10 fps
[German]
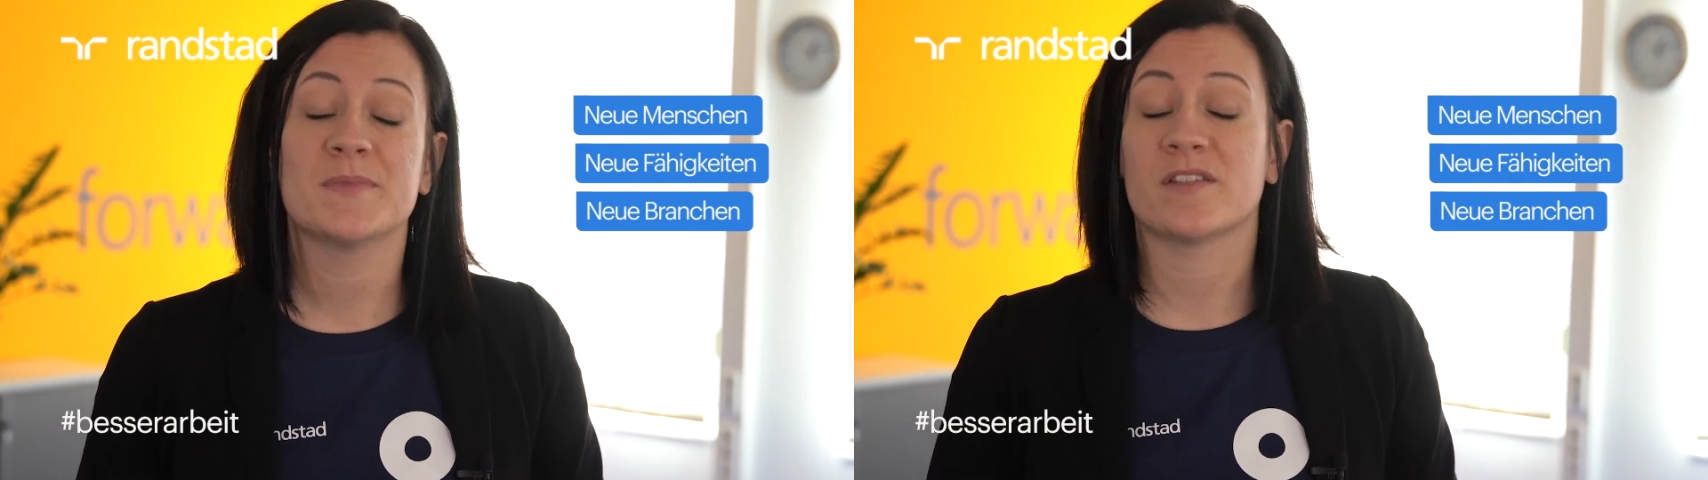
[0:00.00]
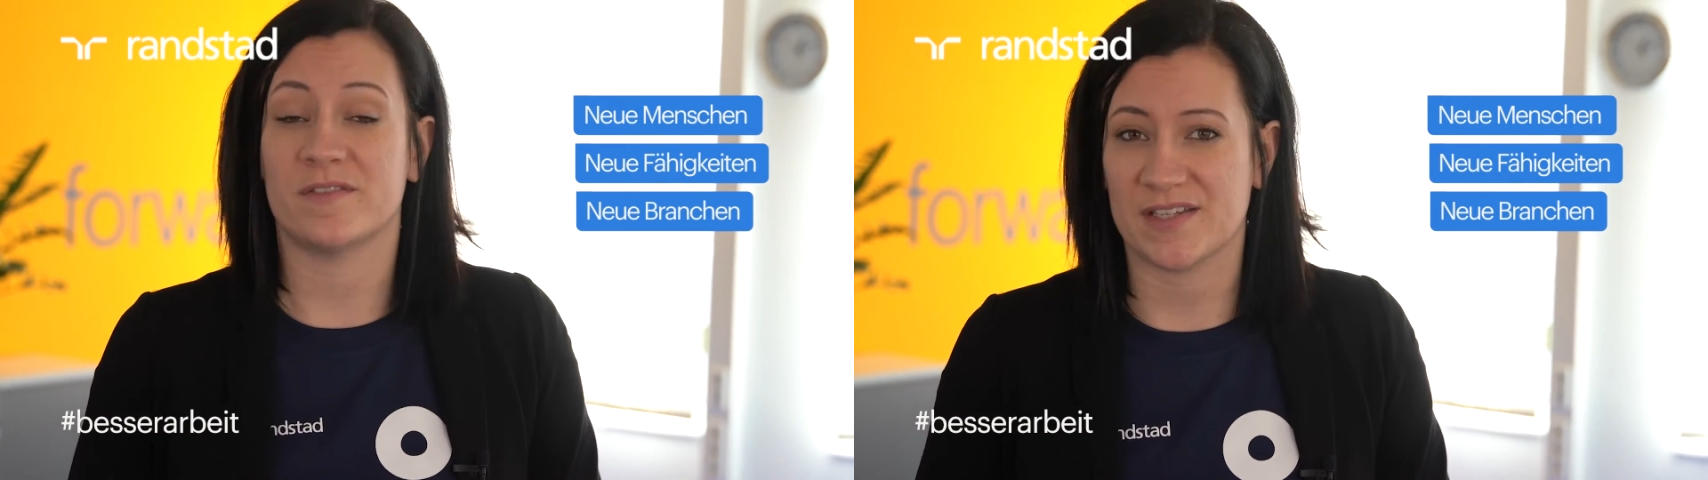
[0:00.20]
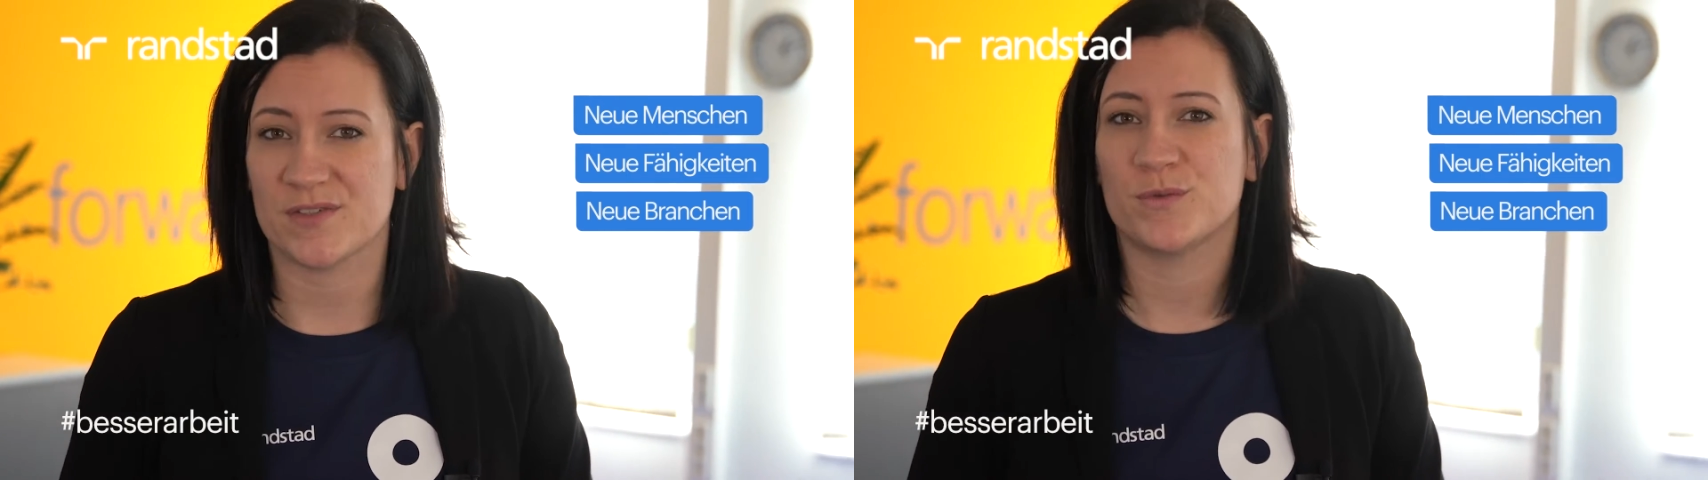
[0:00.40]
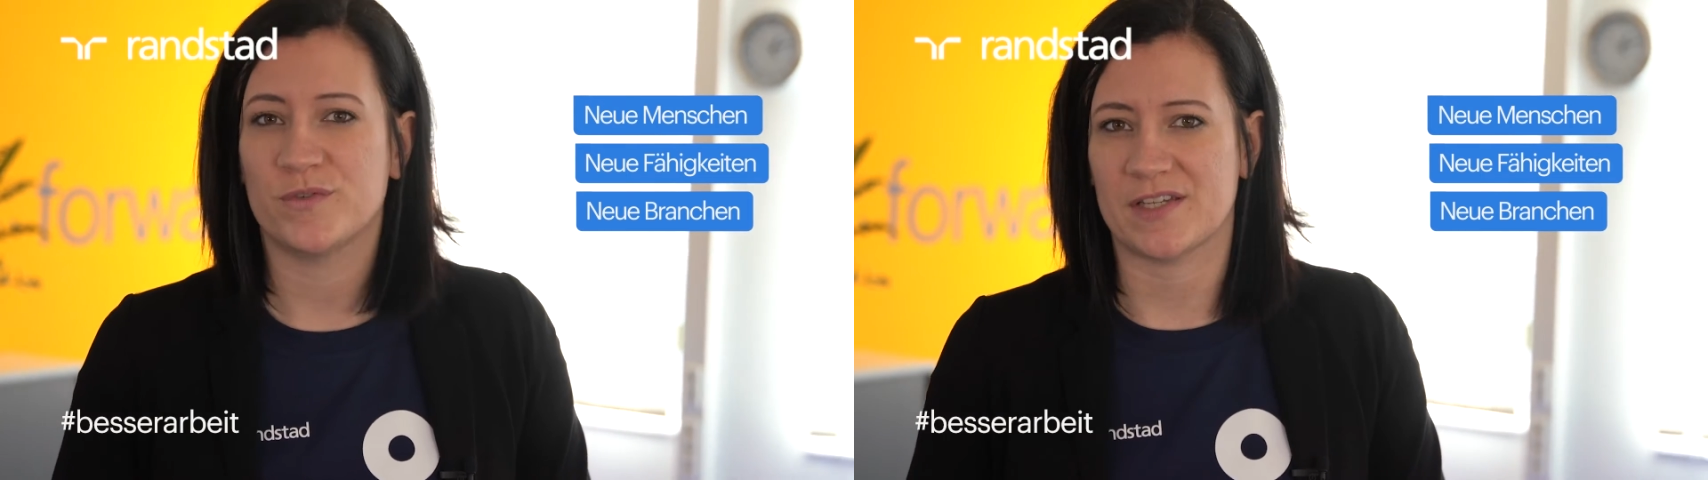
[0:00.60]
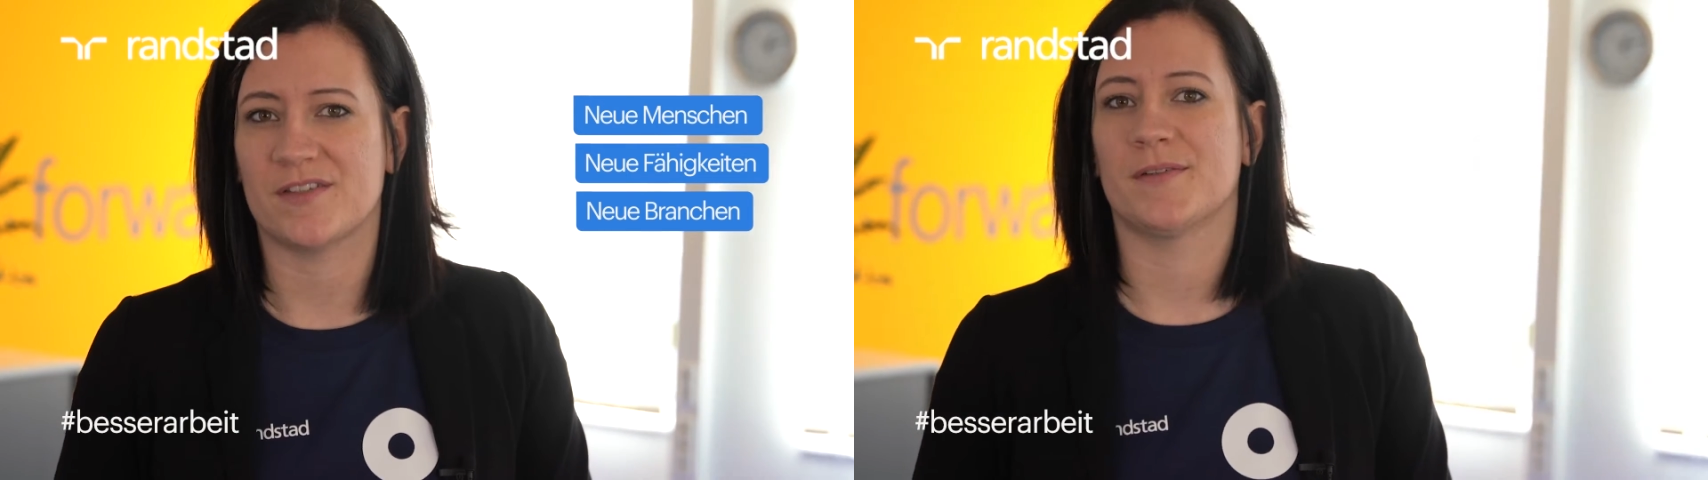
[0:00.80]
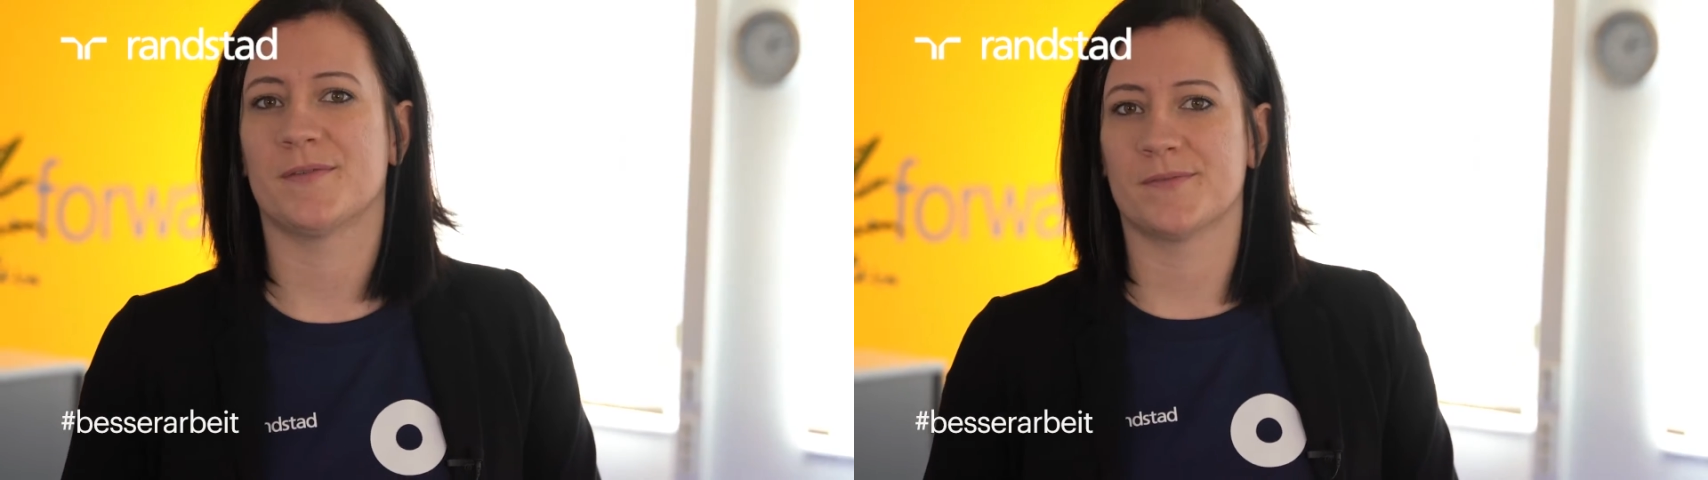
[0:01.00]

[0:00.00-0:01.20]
das wächst und wächst.